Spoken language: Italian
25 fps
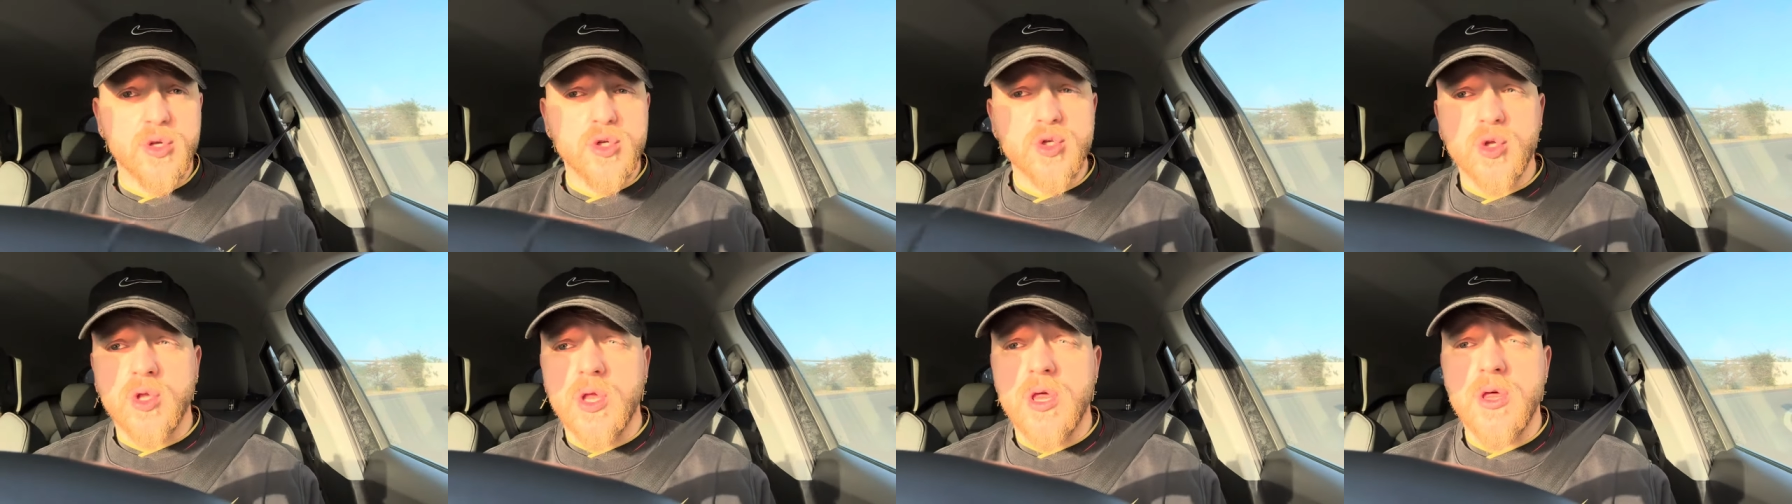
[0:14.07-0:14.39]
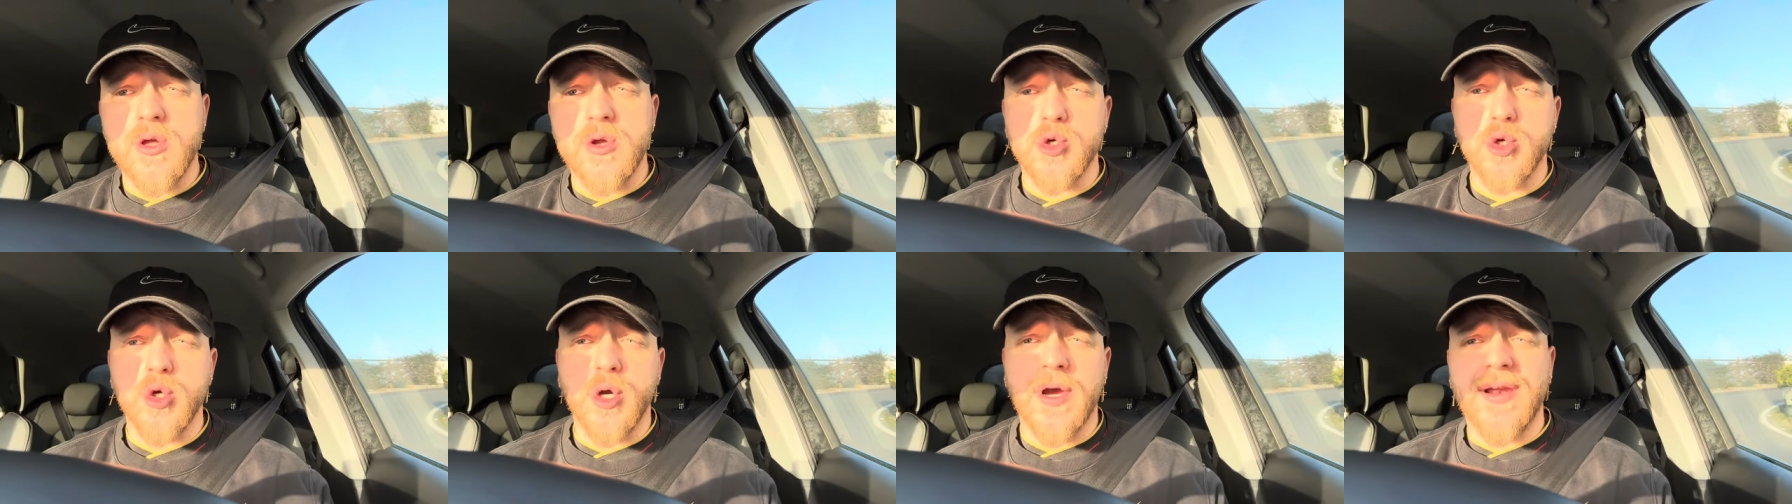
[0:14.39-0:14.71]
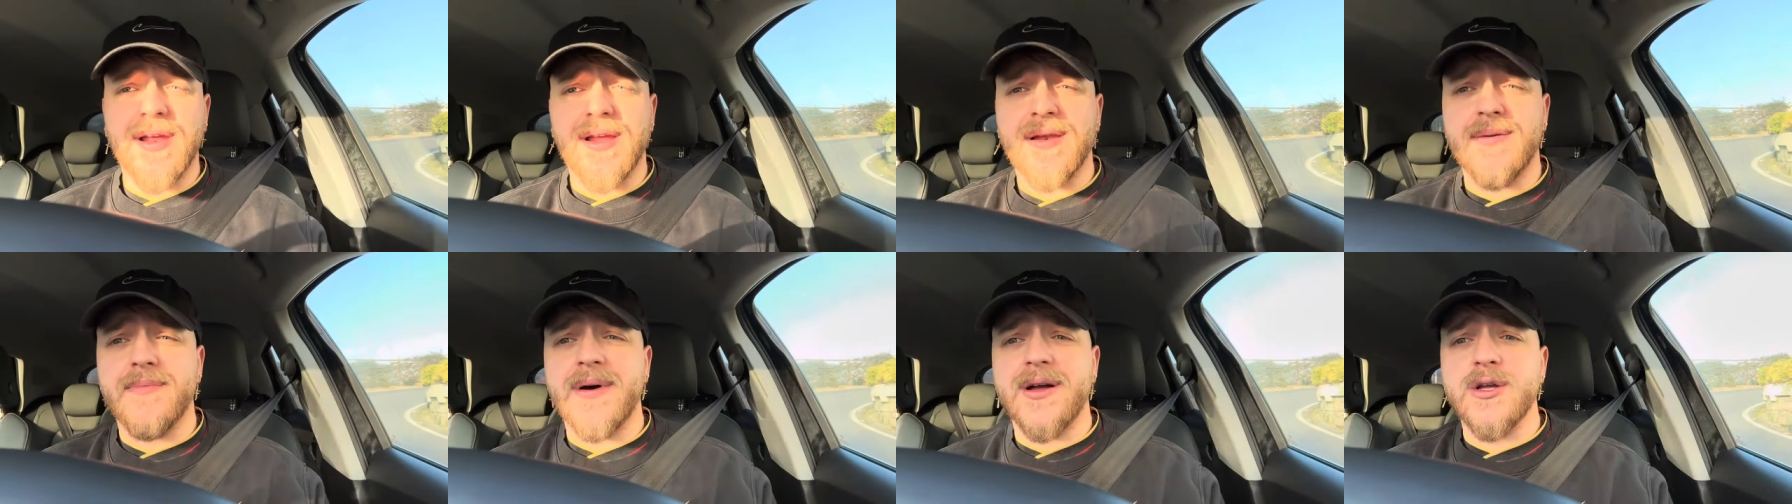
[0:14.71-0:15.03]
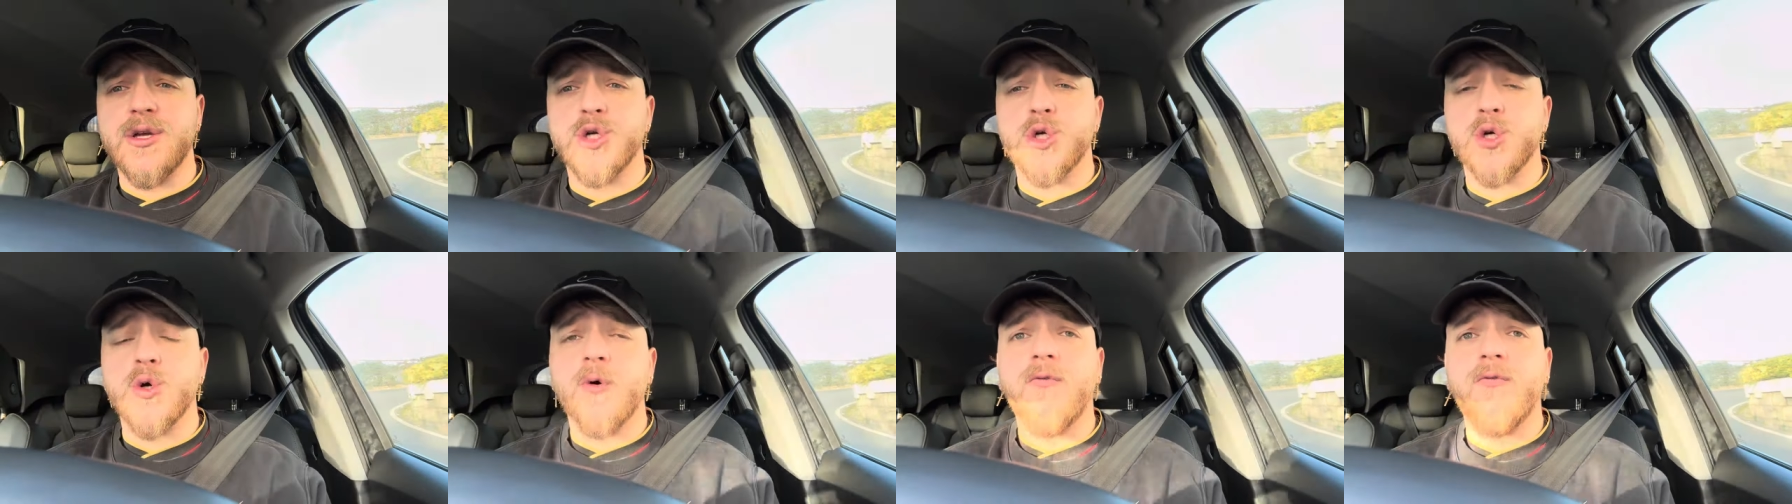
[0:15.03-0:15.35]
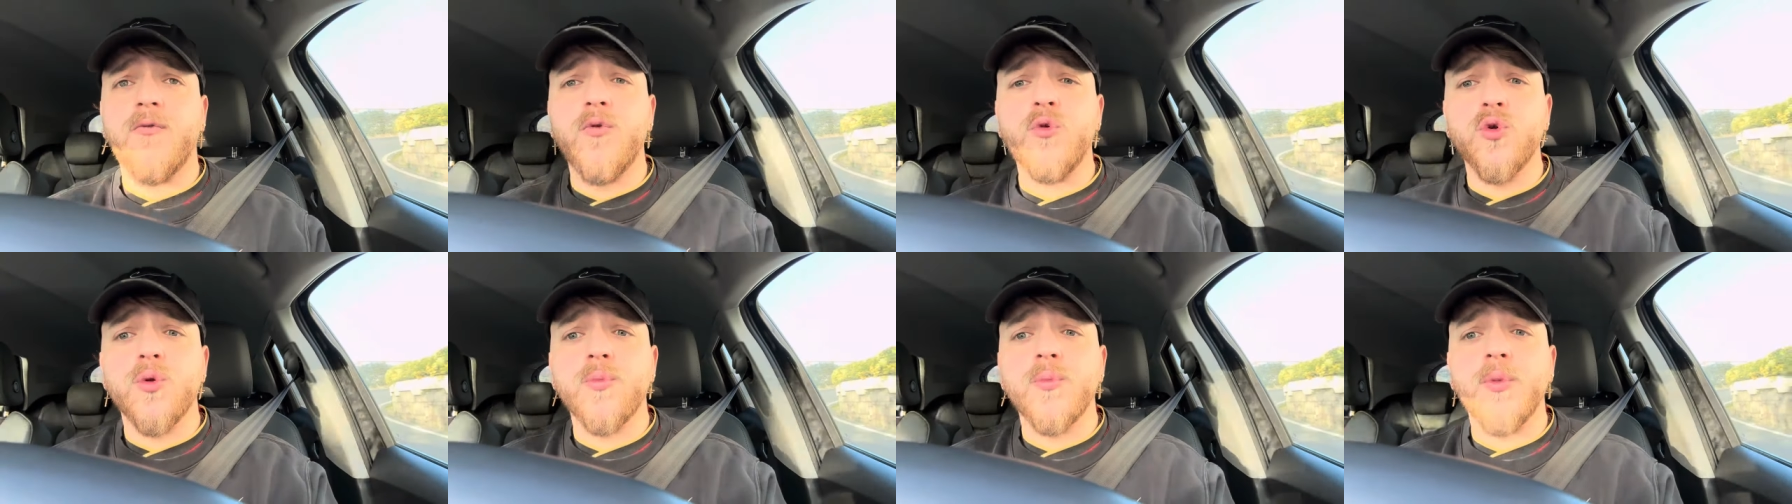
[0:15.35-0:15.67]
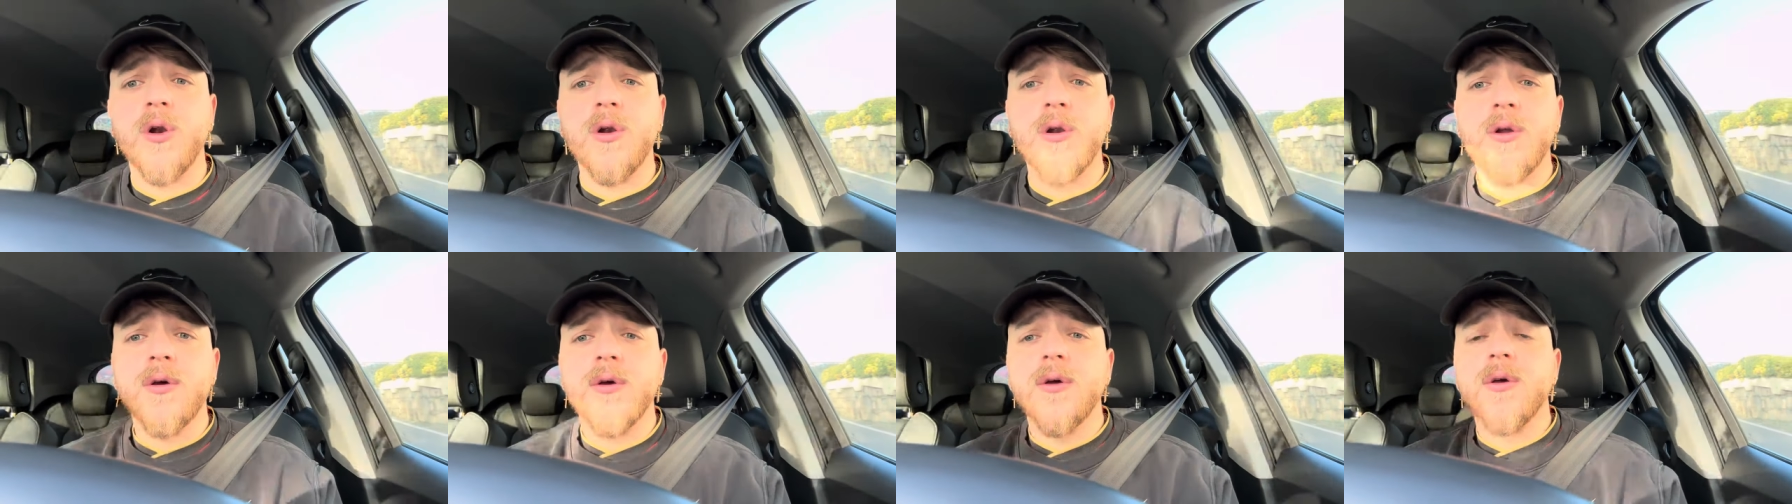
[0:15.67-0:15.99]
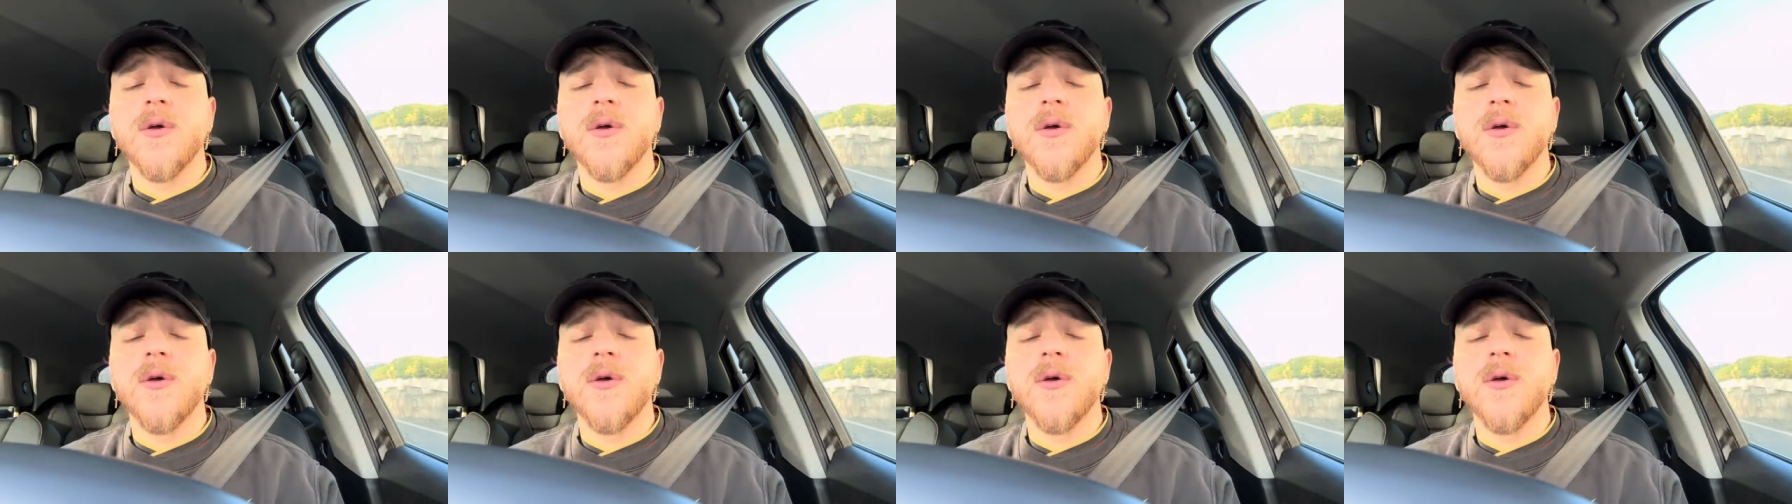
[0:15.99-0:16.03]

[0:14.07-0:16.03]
sono andato a giocare al magico football.